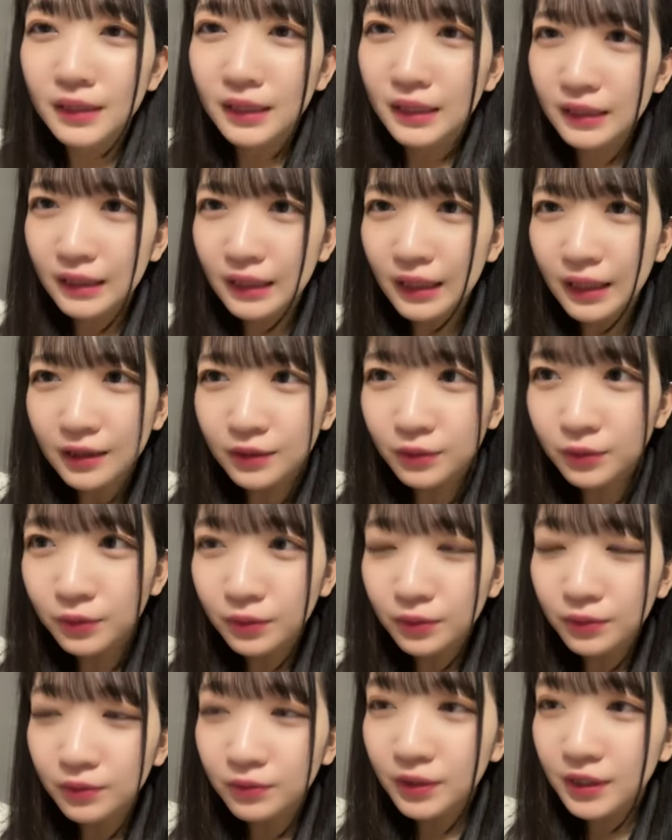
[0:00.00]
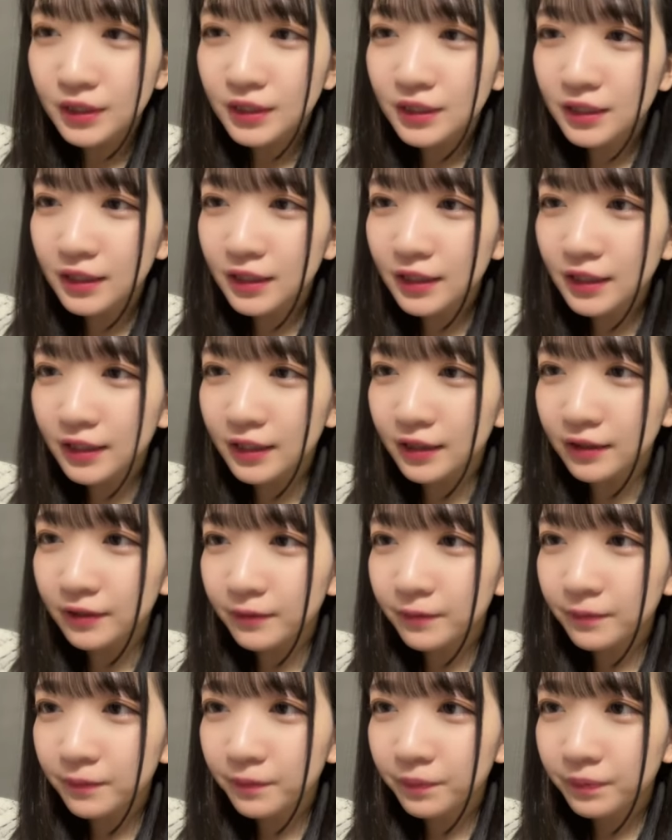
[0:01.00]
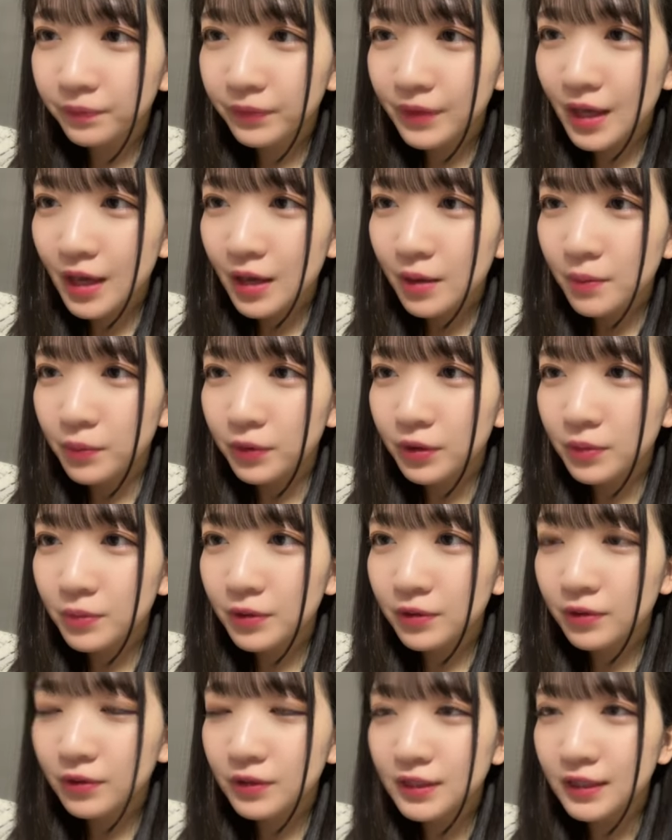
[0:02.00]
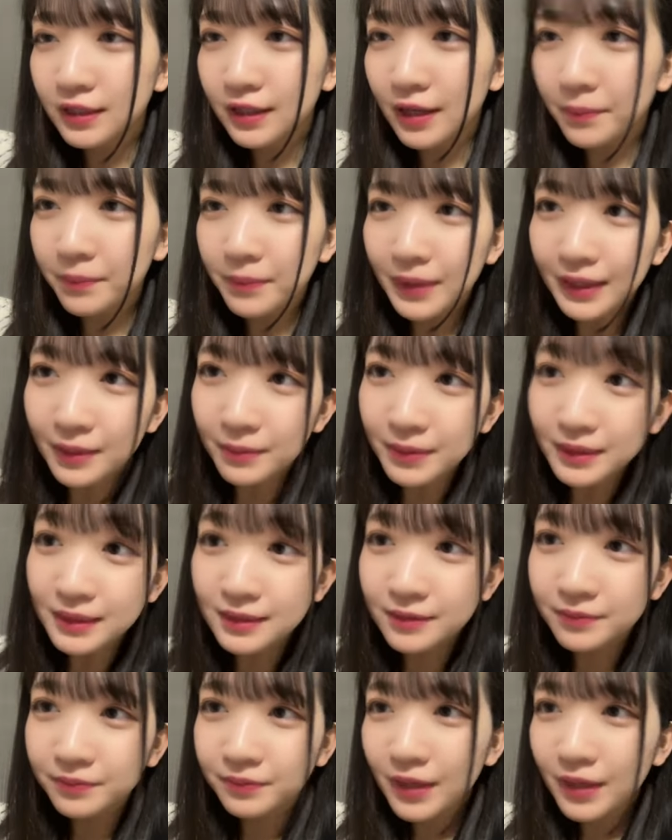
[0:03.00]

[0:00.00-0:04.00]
ありがとう嬉しいポトメのどちらか待ってます